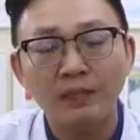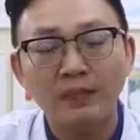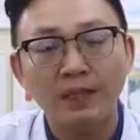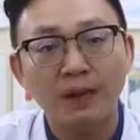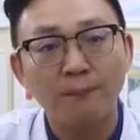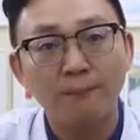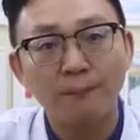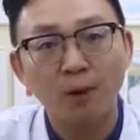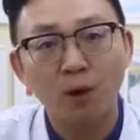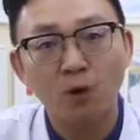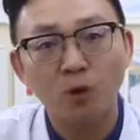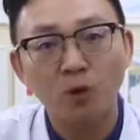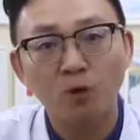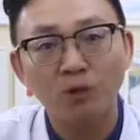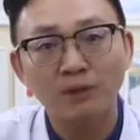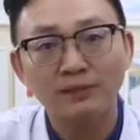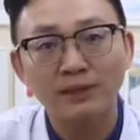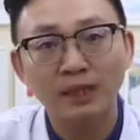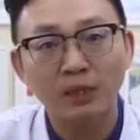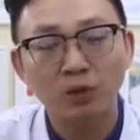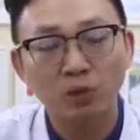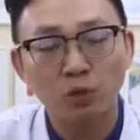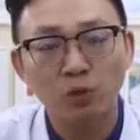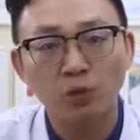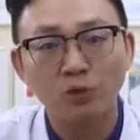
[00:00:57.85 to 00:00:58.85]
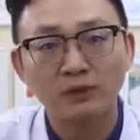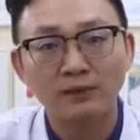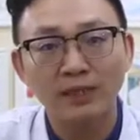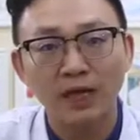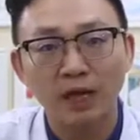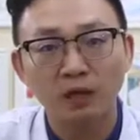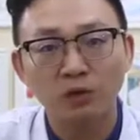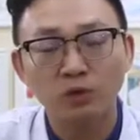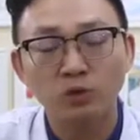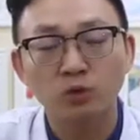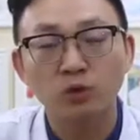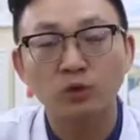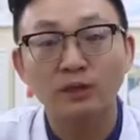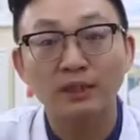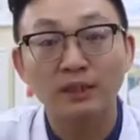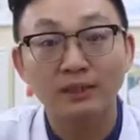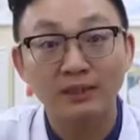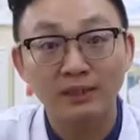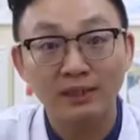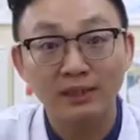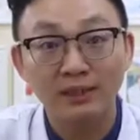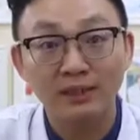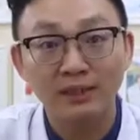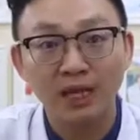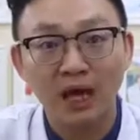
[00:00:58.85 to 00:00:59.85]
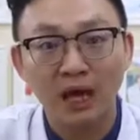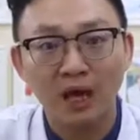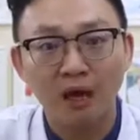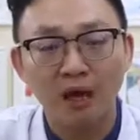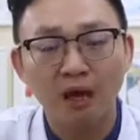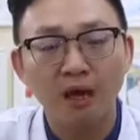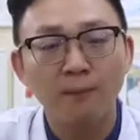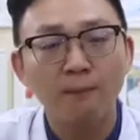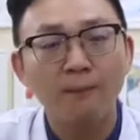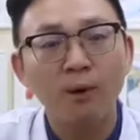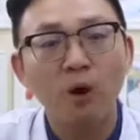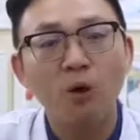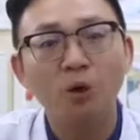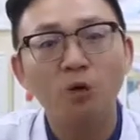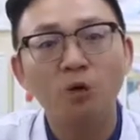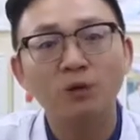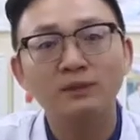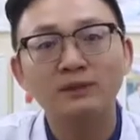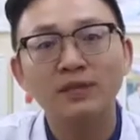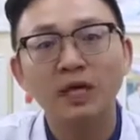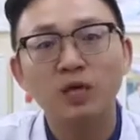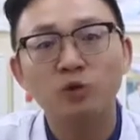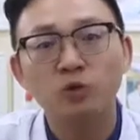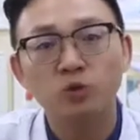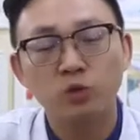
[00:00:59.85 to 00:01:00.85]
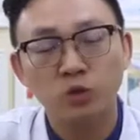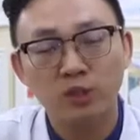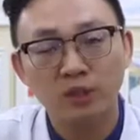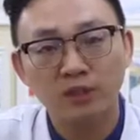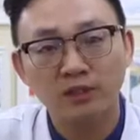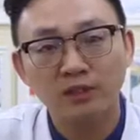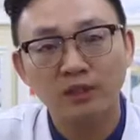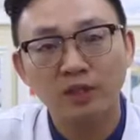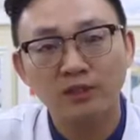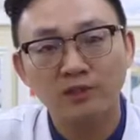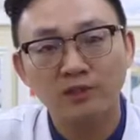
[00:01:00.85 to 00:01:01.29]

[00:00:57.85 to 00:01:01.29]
那包括在公共场所的接纳，包括在学